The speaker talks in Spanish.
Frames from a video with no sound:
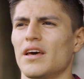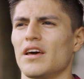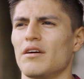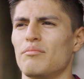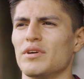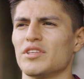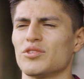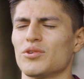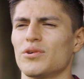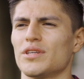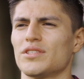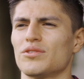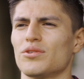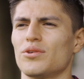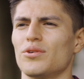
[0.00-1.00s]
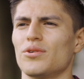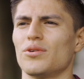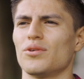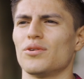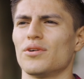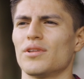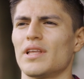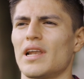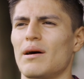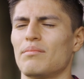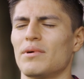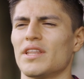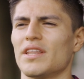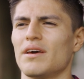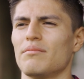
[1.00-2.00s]
empezó esto de la
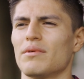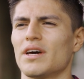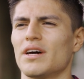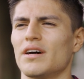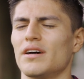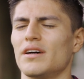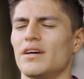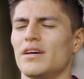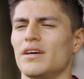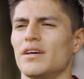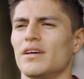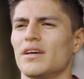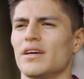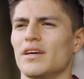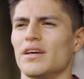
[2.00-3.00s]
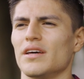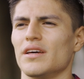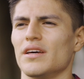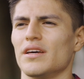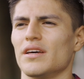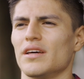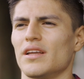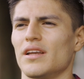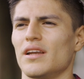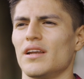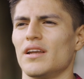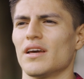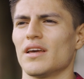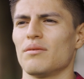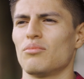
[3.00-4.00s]
pandemia, eh,
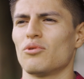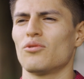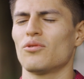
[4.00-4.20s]
el equipo